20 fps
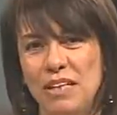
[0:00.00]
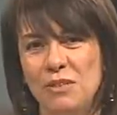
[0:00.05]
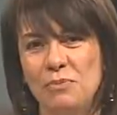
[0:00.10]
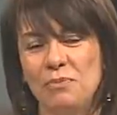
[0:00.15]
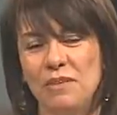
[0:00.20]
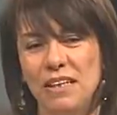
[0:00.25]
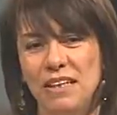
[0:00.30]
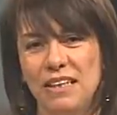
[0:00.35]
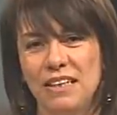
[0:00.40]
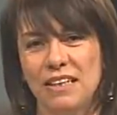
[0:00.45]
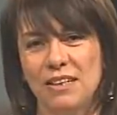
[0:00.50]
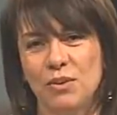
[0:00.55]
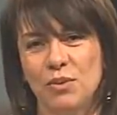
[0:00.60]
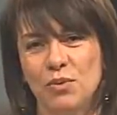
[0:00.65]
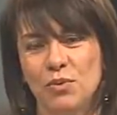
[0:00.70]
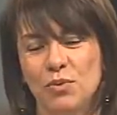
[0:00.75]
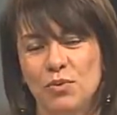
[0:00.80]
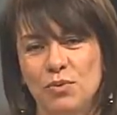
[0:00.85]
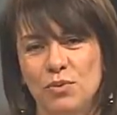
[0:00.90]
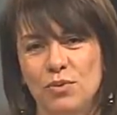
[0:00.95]
Y
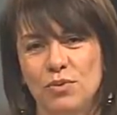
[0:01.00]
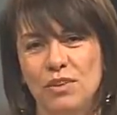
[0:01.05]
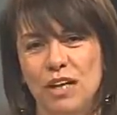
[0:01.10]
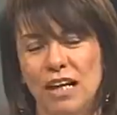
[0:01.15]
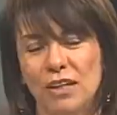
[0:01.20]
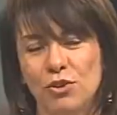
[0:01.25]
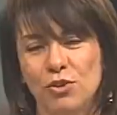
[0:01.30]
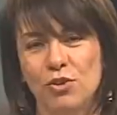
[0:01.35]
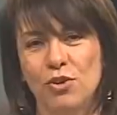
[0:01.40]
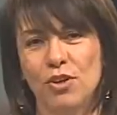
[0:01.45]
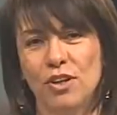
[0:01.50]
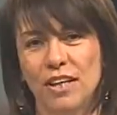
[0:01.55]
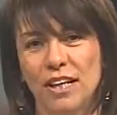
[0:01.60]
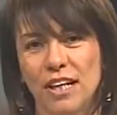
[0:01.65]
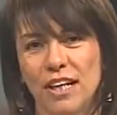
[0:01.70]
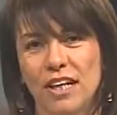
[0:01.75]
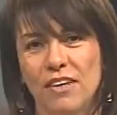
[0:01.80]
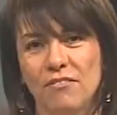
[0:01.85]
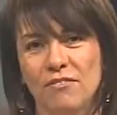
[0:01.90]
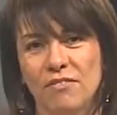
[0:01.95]
entonces este, nos
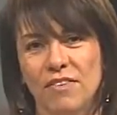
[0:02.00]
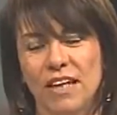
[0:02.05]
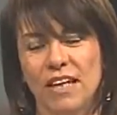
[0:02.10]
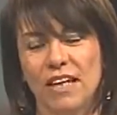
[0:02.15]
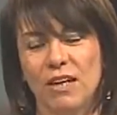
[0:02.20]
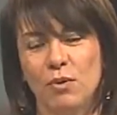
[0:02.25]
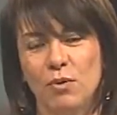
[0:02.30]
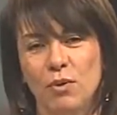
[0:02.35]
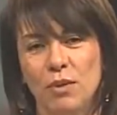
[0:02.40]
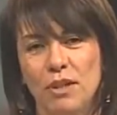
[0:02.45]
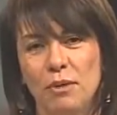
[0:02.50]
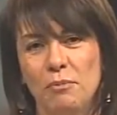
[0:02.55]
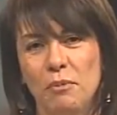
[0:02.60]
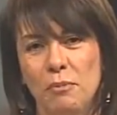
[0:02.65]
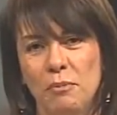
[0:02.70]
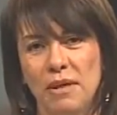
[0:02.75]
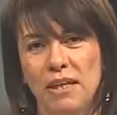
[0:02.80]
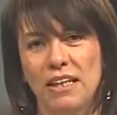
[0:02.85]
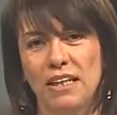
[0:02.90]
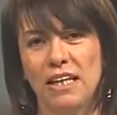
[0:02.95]
vamos ahora a
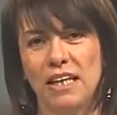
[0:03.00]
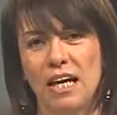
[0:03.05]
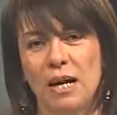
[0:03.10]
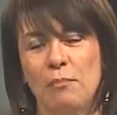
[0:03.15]
ver